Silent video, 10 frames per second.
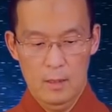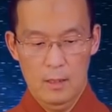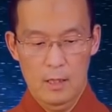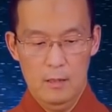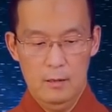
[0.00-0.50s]

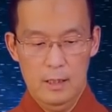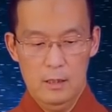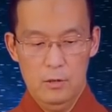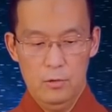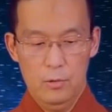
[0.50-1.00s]
好，乃
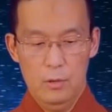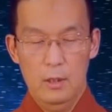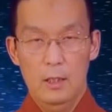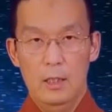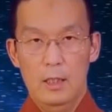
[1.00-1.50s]
至于
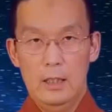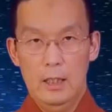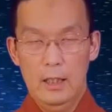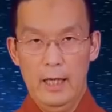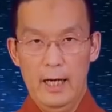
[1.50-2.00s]
说
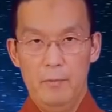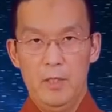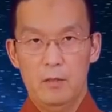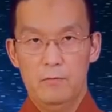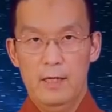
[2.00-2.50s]
你还
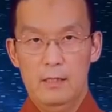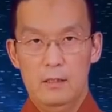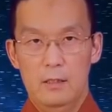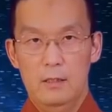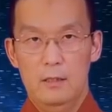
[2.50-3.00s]
没有发
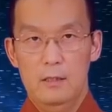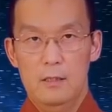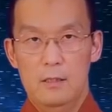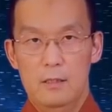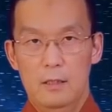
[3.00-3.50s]
心，你
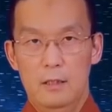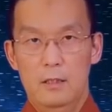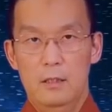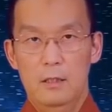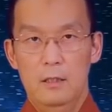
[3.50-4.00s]
只是一
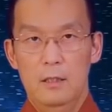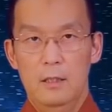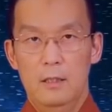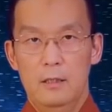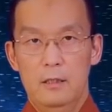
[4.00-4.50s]
心
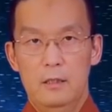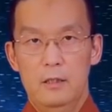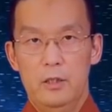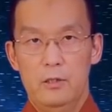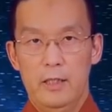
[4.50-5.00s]

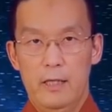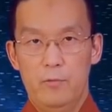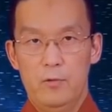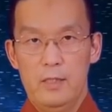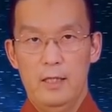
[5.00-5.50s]
希求仰
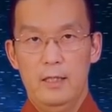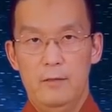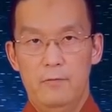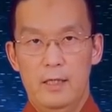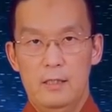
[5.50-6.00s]
慕赞
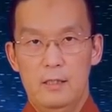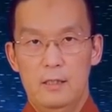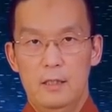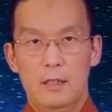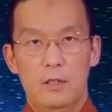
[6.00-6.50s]
叹发
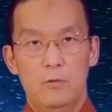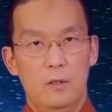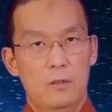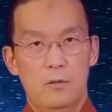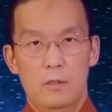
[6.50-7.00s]
心，那个功
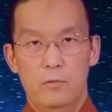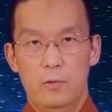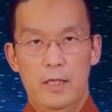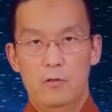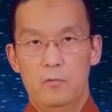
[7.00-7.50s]
德就是
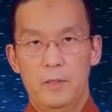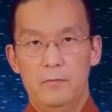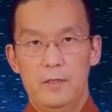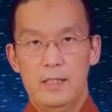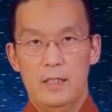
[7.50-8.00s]
无量无
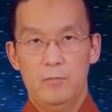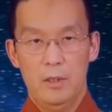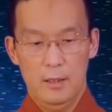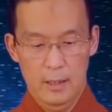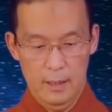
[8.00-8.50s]
边，非常的不
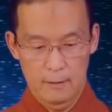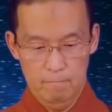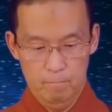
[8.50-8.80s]
得了。